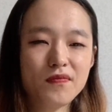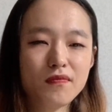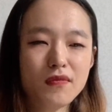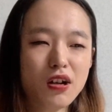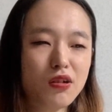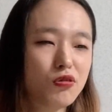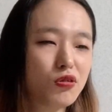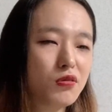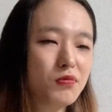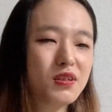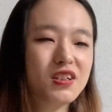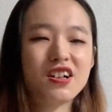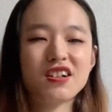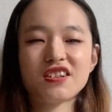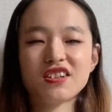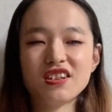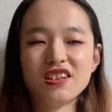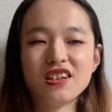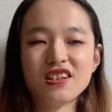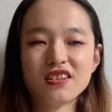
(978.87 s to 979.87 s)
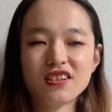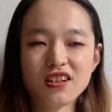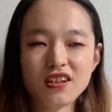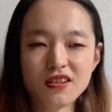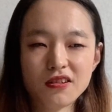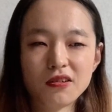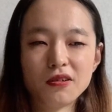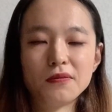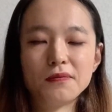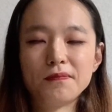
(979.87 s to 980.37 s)
まあ、大昔ですけ
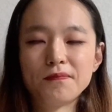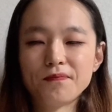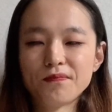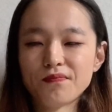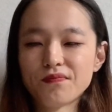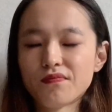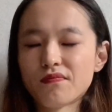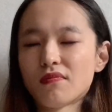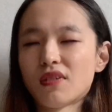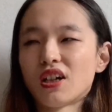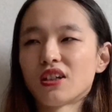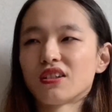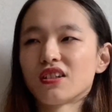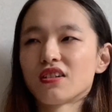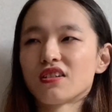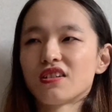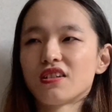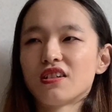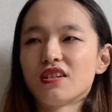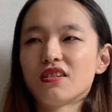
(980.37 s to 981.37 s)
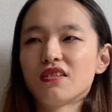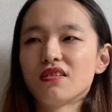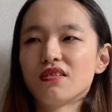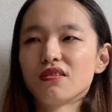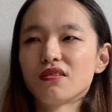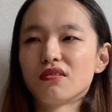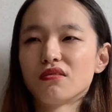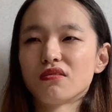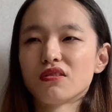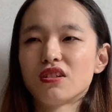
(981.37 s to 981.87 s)
ど、まあ、私
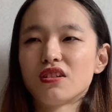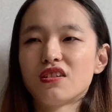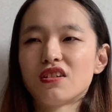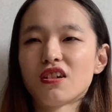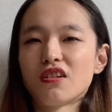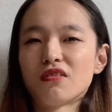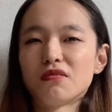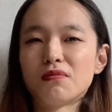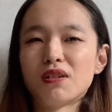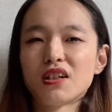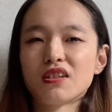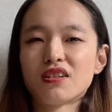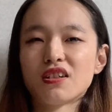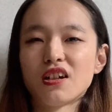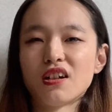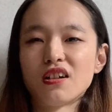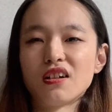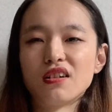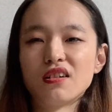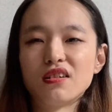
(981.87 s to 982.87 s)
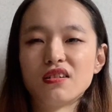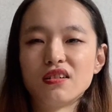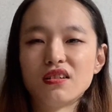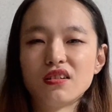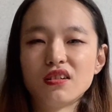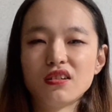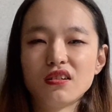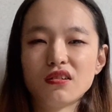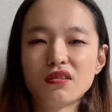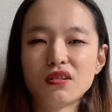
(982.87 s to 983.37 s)
のおじいちゃんおばあちゃん
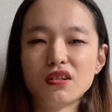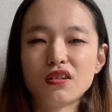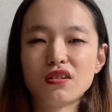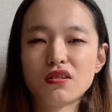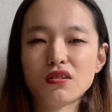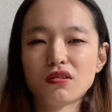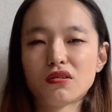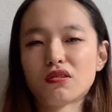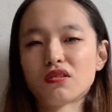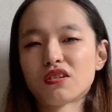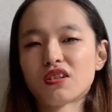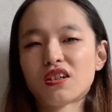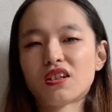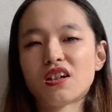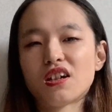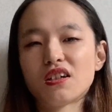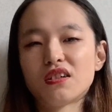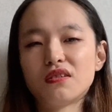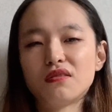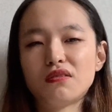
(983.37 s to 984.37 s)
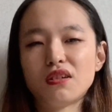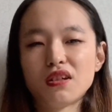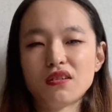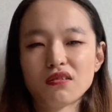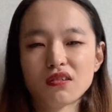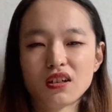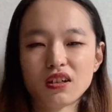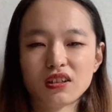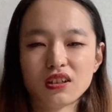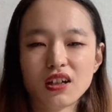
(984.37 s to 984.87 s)
よりちょっと世代上
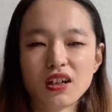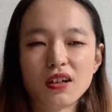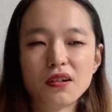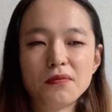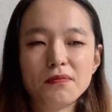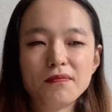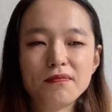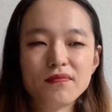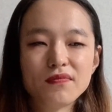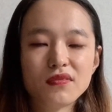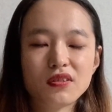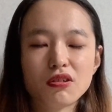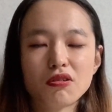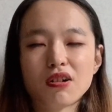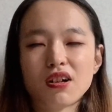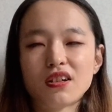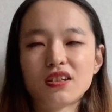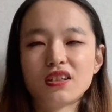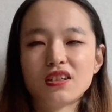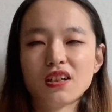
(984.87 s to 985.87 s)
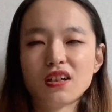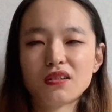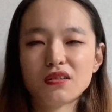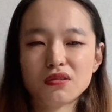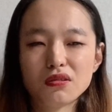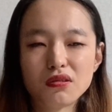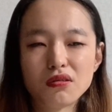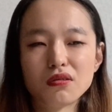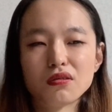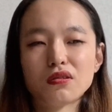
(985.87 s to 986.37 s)
の方とかになる
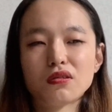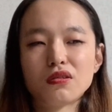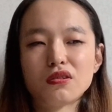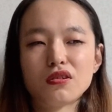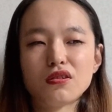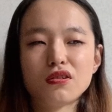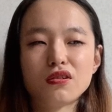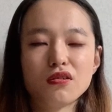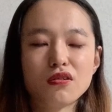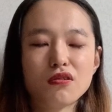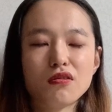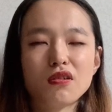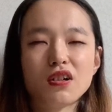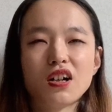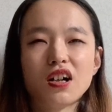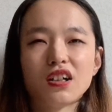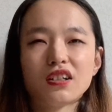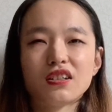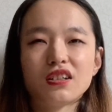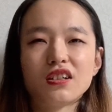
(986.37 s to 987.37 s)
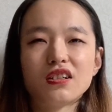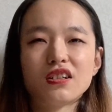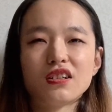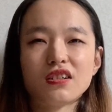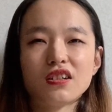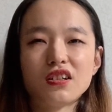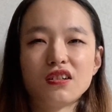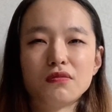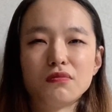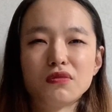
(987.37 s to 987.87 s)
とそういう状況があったんで
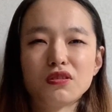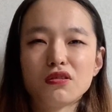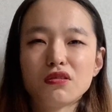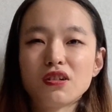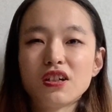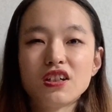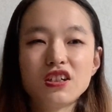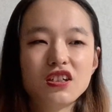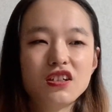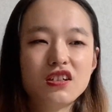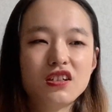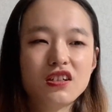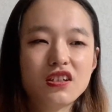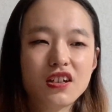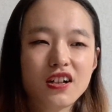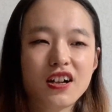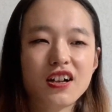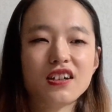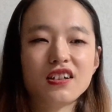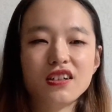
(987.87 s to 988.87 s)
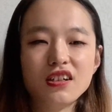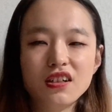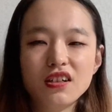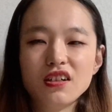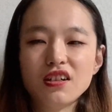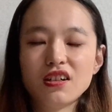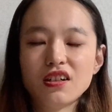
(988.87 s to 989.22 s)
すけどもそれに近い